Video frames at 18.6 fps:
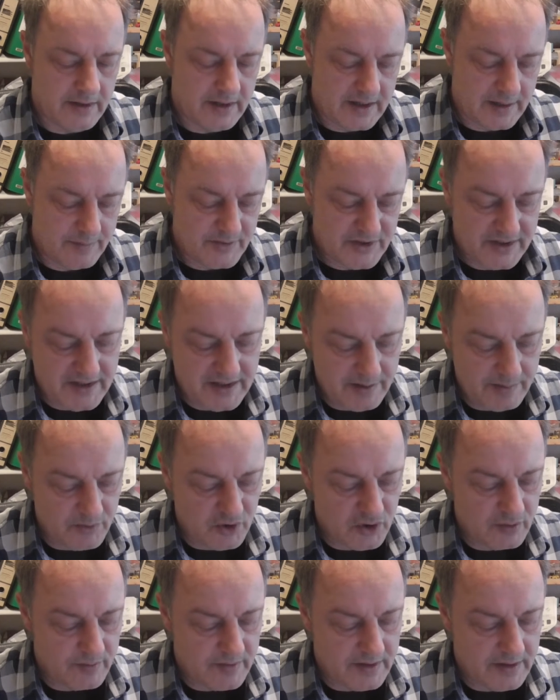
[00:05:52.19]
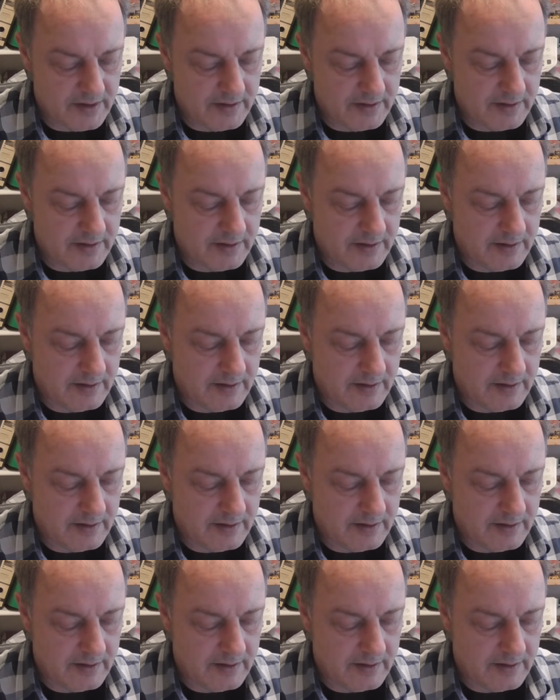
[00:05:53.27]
ich habe es ja eben schon mal